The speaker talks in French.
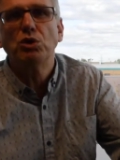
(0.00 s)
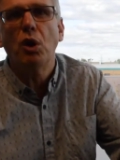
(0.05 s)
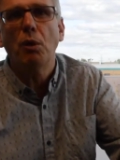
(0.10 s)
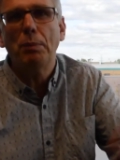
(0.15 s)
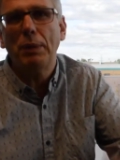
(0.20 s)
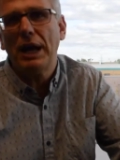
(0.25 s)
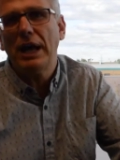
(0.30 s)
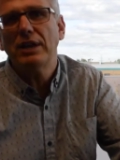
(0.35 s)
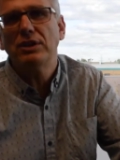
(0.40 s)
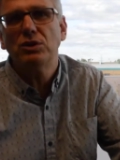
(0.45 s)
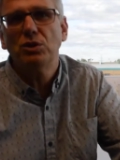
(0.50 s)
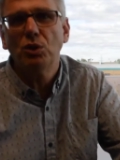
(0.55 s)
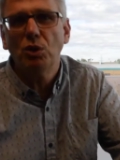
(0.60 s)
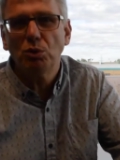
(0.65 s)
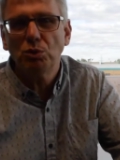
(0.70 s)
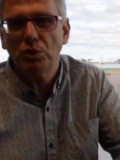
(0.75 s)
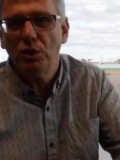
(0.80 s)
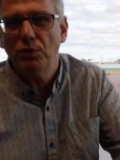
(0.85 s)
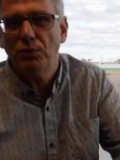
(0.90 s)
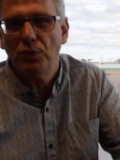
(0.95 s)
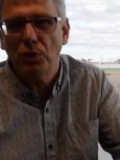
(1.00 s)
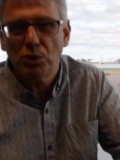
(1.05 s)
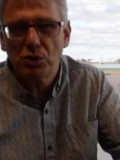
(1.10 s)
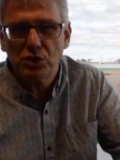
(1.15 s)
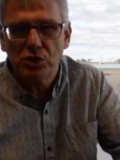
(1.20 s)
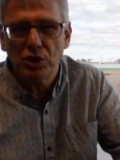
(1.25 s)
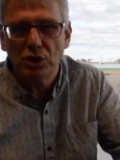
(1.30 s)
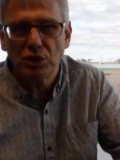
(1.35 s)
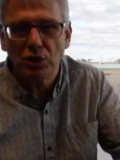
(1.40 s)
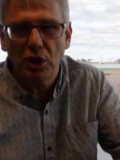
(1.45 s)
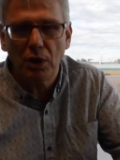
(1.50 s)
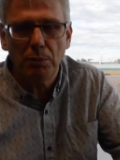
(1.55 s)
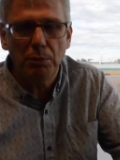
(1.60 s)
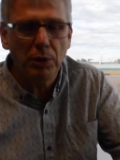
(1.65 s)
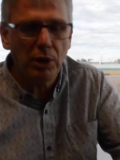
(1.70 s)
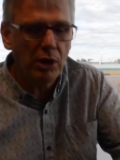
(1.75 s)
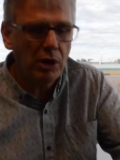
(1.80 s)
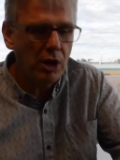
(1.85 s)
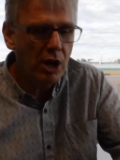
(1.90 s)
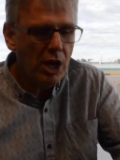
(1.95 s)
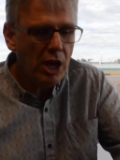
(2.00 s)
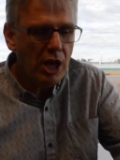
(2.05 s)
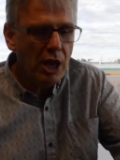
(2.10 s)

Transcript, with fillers: ton prête-nom ne fonctionnera pas.